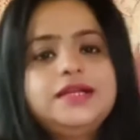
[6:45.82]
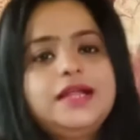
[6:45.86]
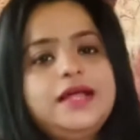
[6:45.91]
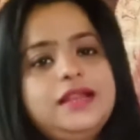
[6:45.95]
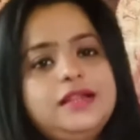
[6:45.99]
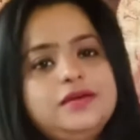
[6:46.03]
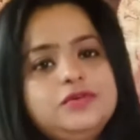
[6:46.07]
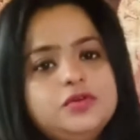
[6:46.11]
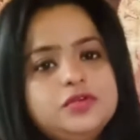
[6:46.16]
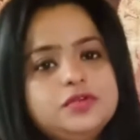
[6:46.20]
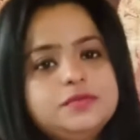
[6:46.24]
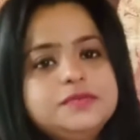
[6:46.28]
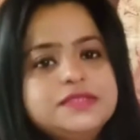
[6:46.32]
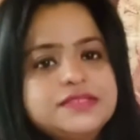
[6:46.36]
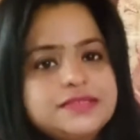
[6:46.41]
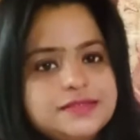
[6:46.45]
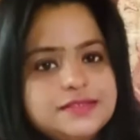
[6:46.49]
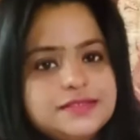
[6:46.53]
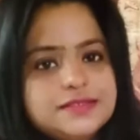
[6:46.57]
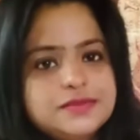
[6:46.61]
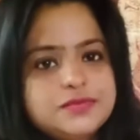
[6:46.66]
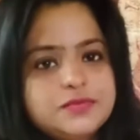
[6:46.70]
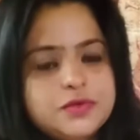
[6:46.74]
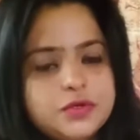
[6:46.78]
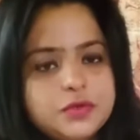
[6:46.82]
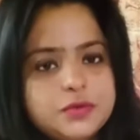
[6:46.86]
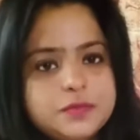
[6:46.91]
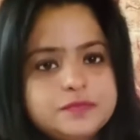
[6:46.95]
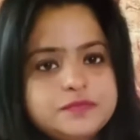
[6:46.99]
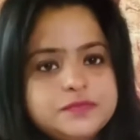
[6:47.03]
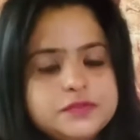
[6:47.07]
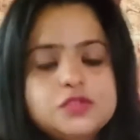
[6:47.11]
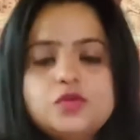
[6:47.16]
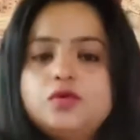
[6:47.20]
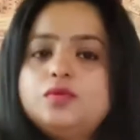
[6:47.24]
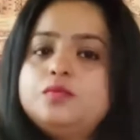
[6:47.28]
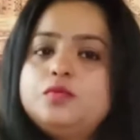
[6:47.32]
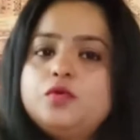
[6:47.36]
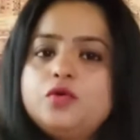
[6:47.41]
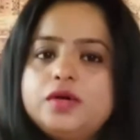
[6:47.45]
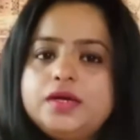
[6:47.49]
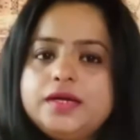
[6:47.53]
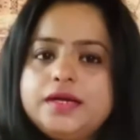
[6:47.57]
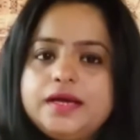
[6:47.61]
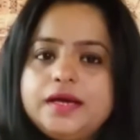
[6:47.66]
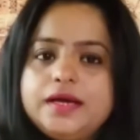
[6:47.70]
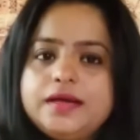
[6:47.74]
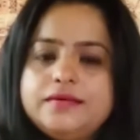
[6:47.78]
நல்ல ஒரு பிஸ்னஸ் வரும் ஸோ
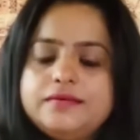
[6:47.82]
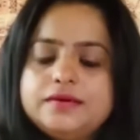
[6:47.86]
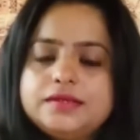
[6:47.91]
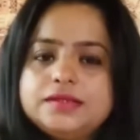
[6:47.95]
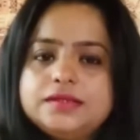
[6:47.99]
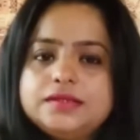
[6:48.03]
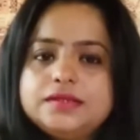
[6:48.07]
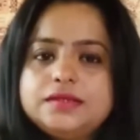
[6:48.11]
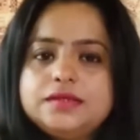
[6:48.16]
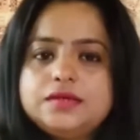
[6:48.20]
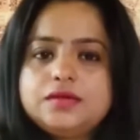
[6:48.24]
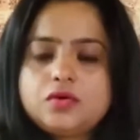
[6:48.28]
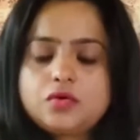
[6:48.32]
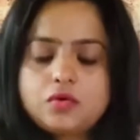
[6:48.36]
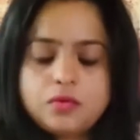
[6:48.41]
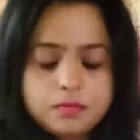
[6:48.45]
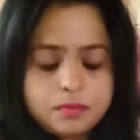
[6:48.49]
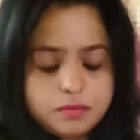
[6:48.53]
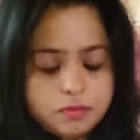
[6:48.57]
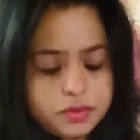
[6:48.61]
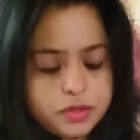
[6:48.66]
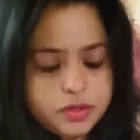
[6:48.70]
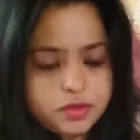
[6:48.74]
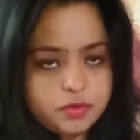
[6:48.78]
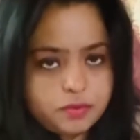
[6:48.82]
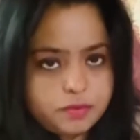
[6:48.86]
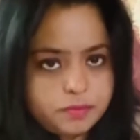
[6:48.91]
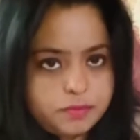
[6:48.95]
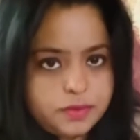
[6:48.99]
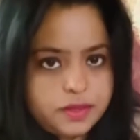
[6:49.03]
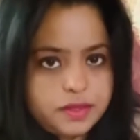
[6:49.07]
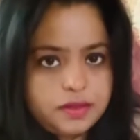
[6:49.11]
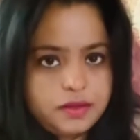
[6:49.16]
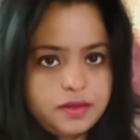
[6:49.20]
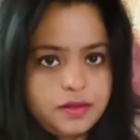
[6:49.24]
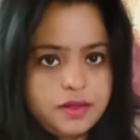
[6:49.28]
முருங்கை வந்து ரொம்ப ரொம்ப